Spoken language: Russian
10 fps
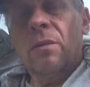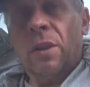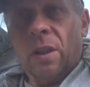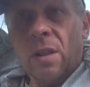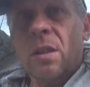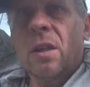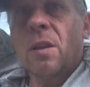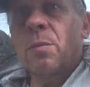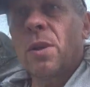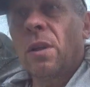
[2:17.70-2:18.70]
вот эта
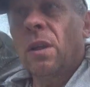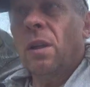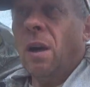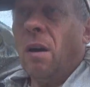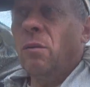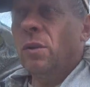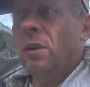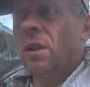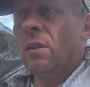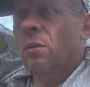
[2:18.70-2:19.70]
старая пчела. А
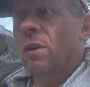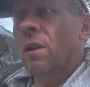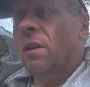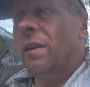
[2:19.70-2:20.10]
вот который